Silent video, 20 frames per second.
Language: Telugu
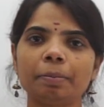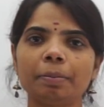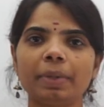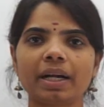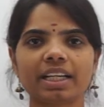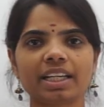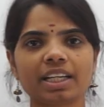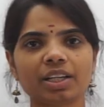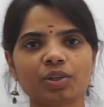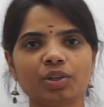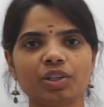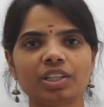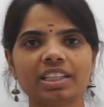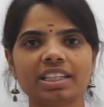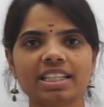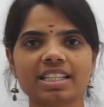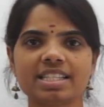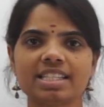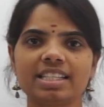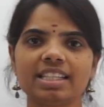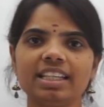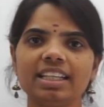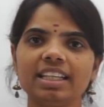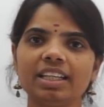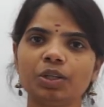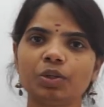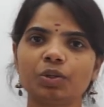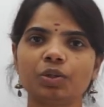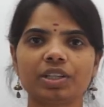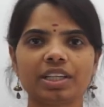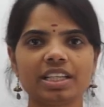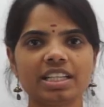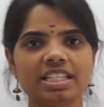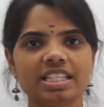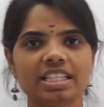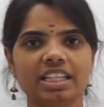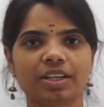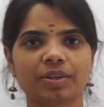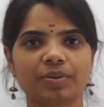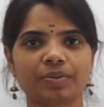బట్ట కొని తెచ్చి
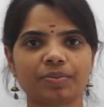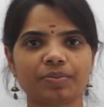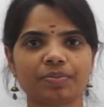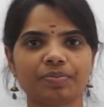కుట్టించారు